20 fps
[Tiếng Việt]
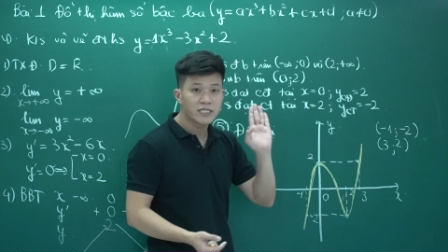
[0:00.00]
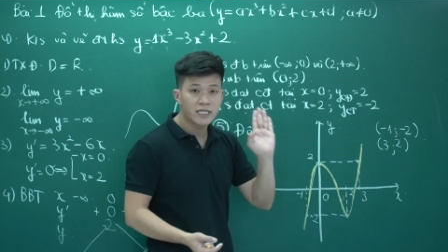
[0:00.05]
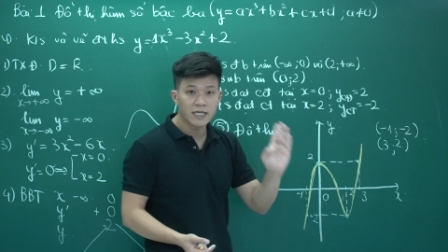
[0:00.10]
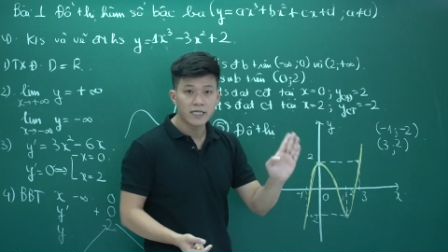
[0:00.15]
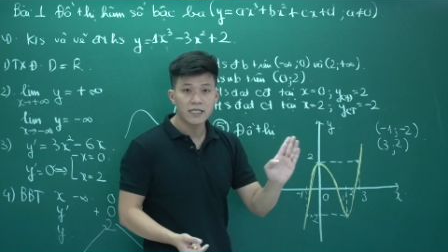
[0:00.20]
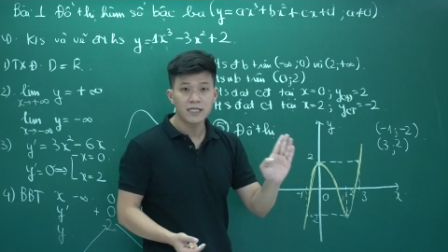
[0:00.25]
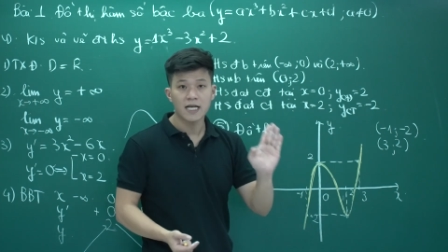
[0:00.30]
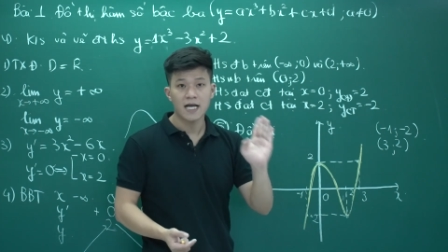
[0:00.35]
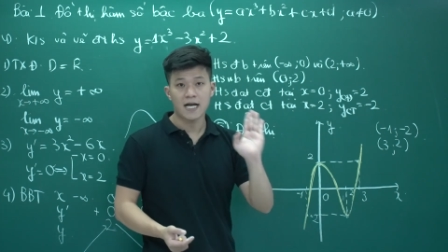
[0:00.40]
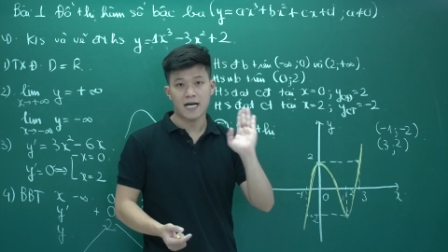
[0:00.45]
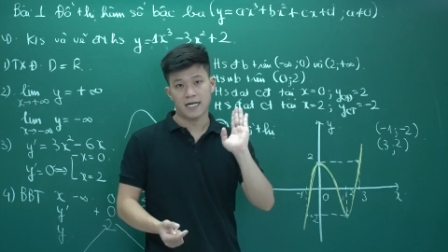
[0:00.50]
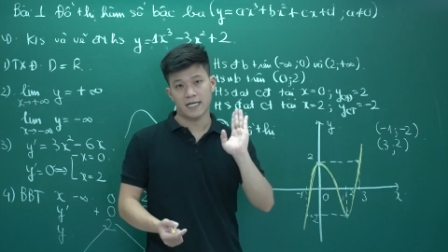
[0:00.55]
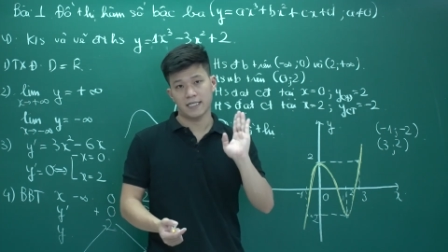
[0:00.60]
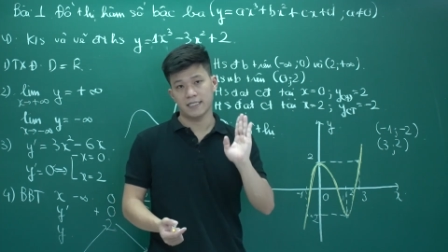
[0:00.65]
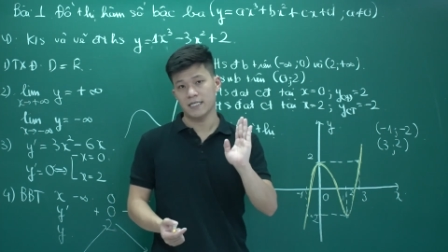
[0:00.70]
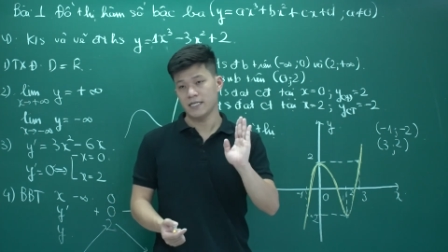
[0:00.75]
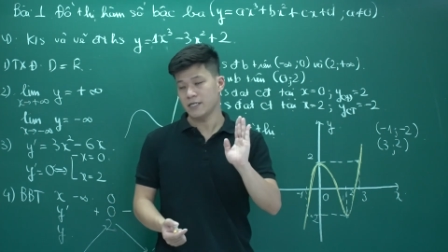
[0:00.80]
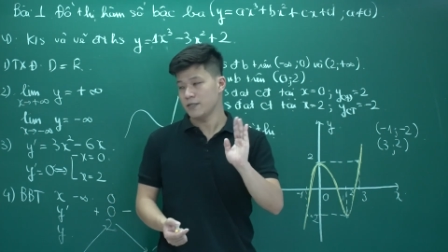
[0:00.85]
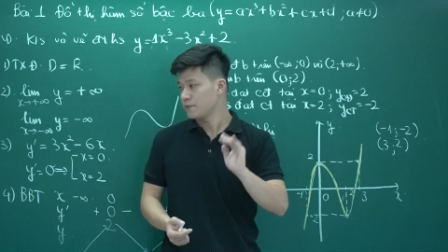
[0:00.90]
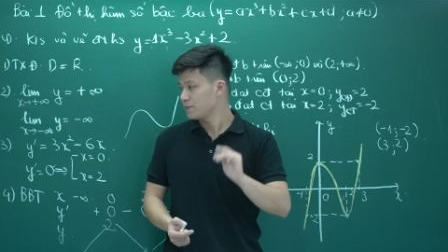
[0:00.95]
chính là cái
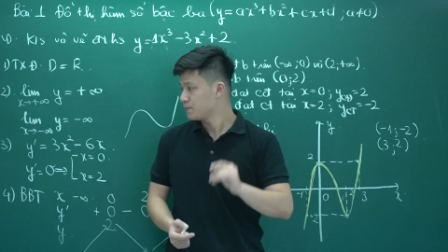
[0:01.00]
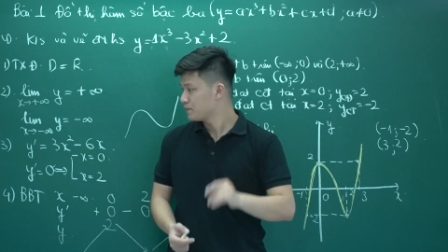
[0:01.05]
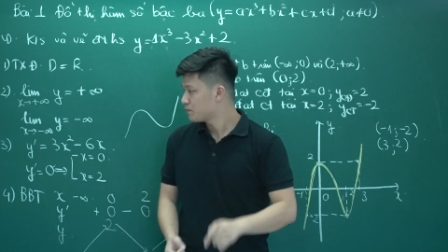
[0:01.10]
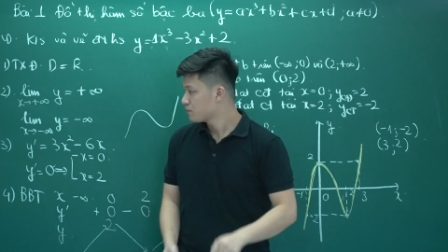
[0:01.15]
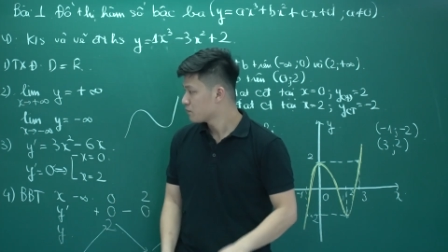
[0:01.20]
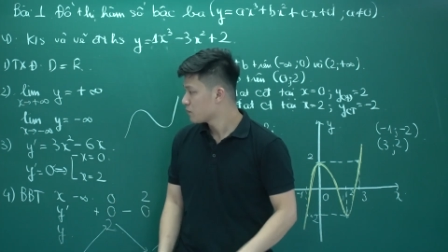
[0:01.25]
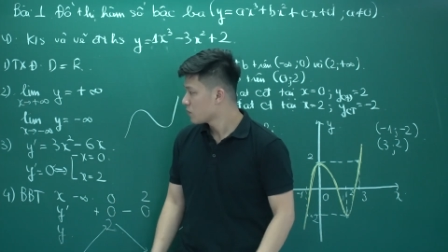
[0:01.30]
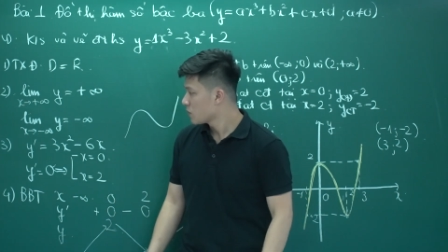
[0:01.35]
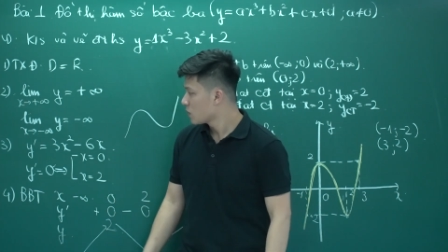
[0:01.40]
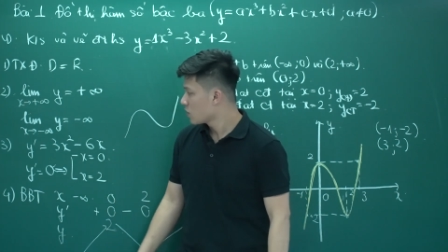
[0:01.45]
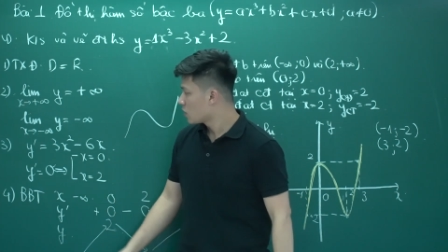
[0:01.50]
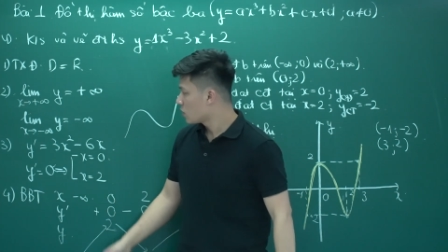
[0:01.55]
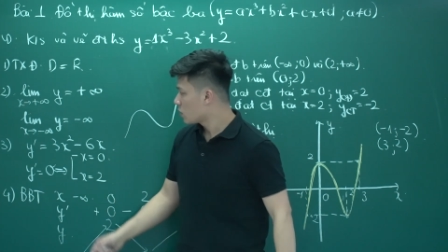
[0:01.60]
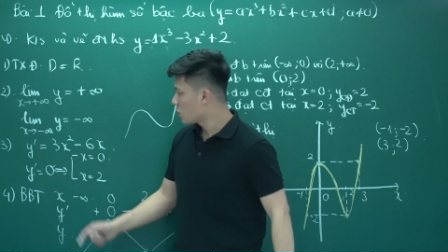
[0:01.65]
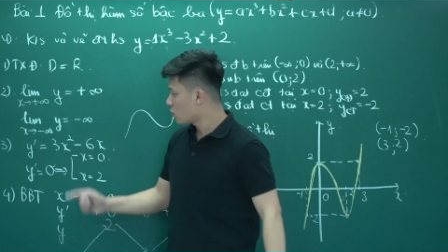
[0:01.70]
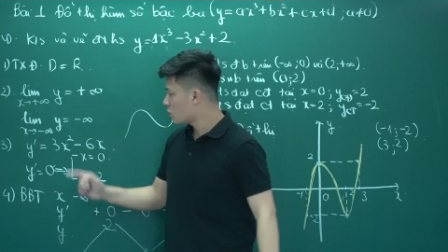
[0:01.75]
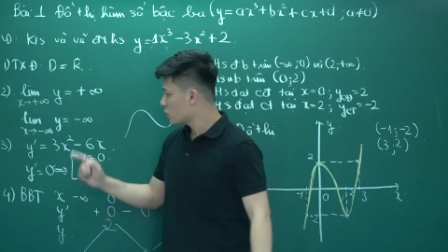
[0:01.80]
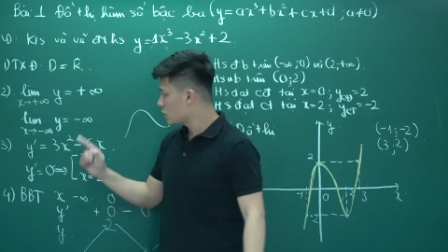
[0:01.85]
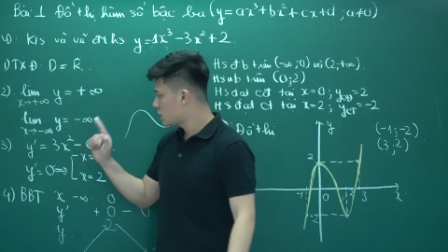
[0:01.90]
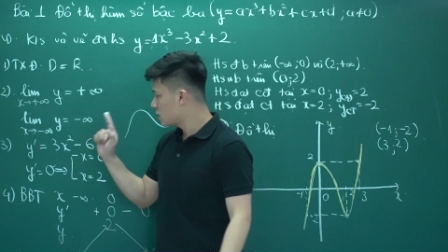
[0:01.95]
gì?
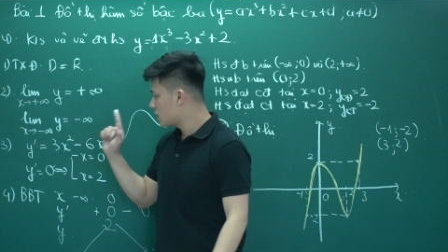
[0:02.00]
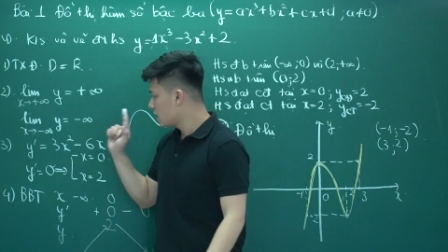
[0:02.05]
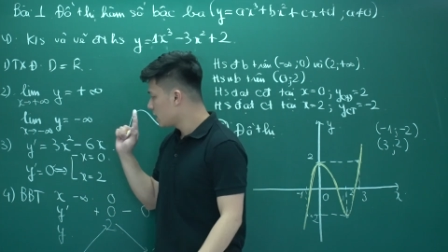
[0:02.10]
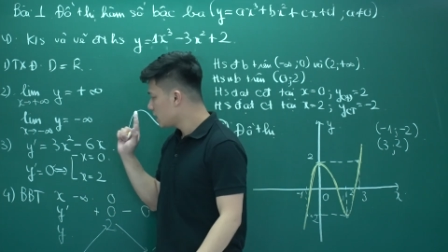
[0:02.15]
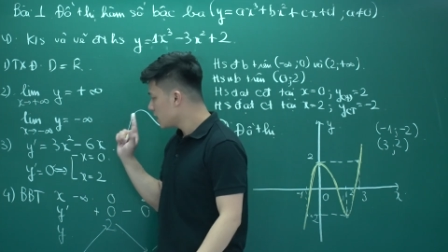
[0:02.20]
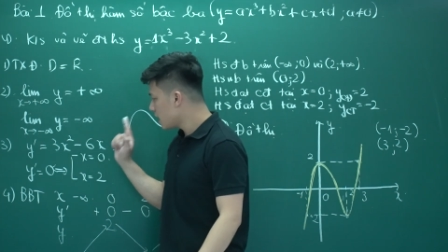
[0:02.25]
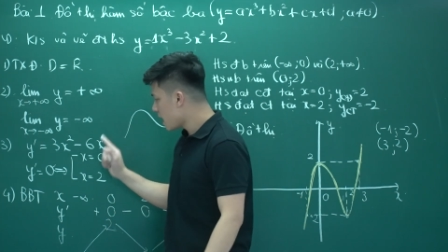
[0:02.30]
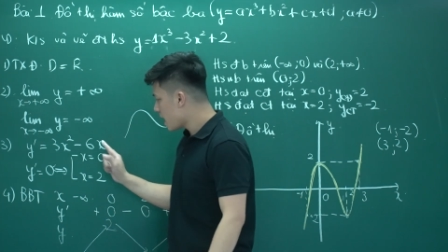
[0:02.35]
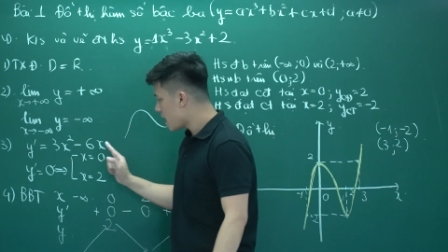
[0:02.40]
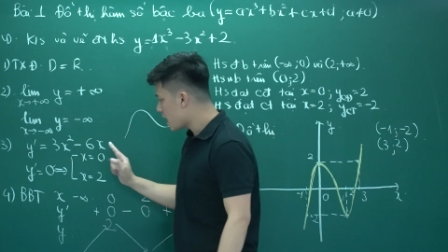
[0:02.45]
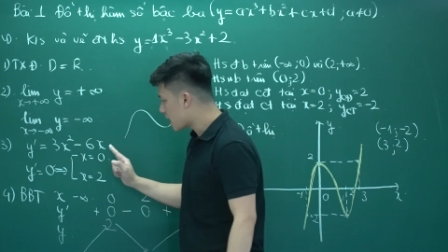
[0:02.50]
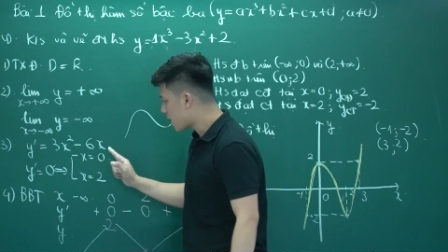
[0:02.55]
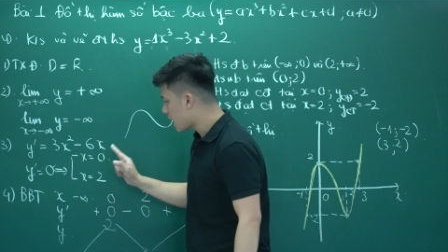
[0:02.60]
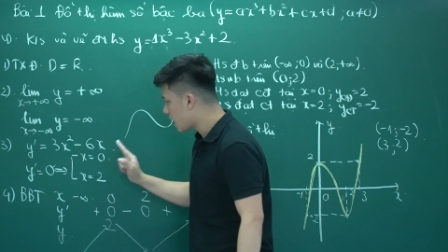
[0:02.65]
Nó chính là